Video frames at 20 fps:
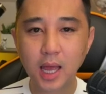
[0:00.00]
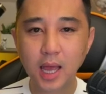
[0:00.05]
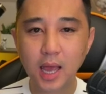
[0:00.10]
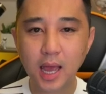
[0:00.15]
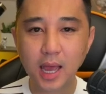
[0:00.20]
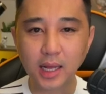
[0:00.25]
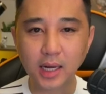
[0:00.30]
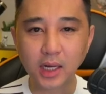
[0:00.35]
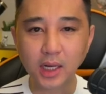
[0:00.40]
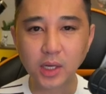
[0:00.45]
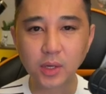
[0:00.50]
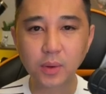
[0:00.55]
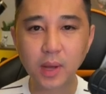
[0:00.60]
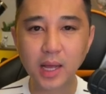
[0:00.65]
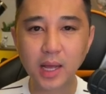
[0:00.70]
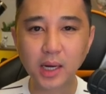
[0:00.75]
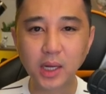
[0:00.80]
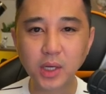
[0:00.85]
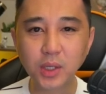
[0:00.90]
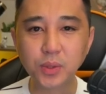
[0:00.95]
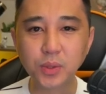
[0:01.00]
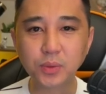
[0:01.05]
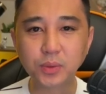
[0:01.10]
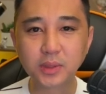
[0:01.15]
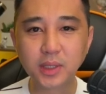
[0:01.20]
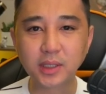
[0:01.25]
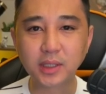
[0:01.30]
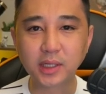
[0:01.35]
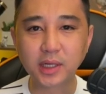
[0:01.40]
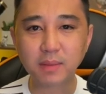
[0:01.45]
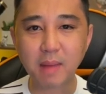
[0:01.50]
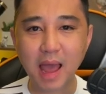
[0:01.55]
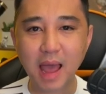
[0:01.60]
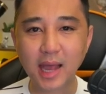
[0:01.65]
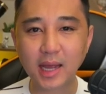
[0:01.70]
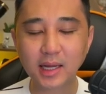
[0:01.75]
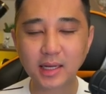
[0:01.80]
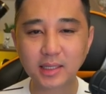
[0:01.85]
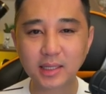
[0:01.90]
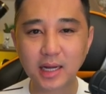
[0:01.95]
Hello, hello. Xin chào các
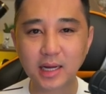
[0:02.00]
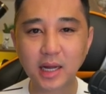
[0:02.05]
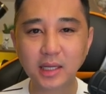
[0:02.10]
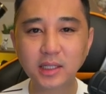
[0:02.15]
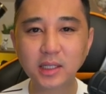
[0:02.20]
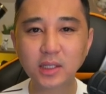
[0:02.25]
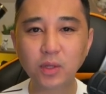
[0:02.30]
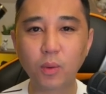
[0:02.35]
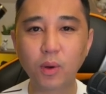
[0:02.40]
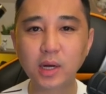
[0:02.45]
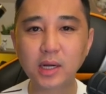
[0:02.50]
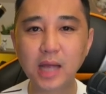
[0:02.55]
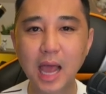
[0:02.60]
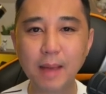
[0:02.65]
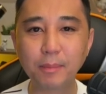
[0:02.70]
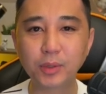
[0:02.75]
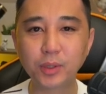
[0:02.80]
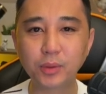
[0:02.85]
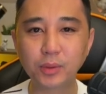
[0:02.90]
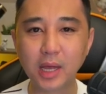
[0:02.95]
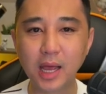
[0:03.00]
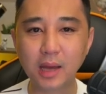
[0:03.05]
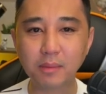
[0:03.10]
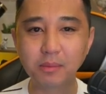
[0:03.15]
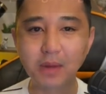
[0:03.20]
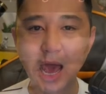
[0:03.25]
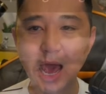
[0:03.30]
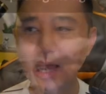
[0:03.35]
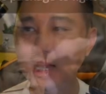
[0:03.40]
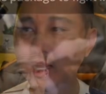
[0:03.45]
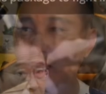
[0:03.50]
bạn đã đến với Thuận Capital ngày hôm nay.